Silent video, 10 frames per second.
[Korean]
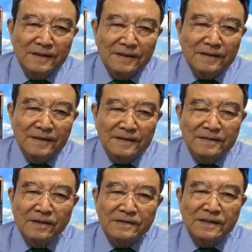그
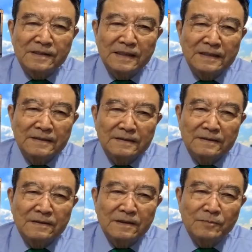정치를 하는
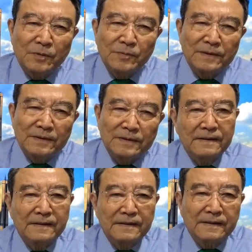그런 걸 보면
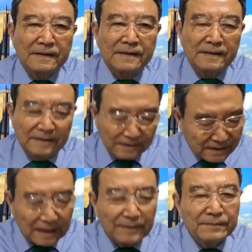
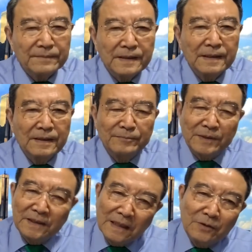그참
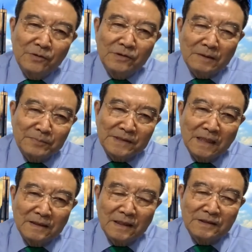비대위원장
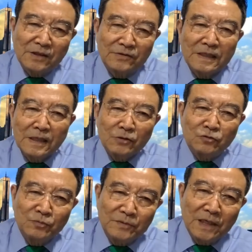비상대책,
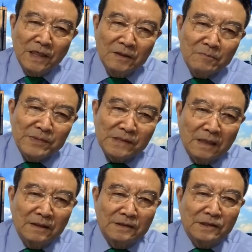국민의힘
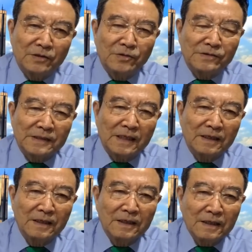비상대책위원장,
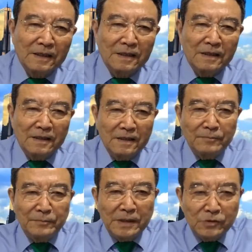
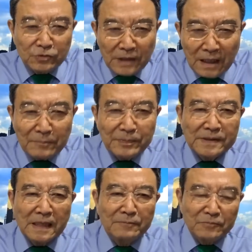민주당
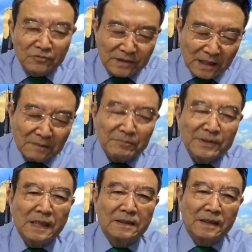비상, 문재인
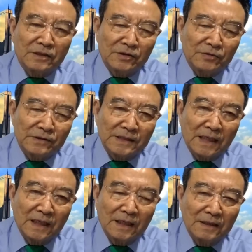
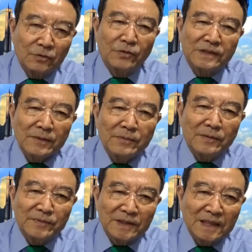비상대책위원장. 도대체
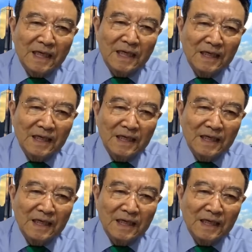뭡니까?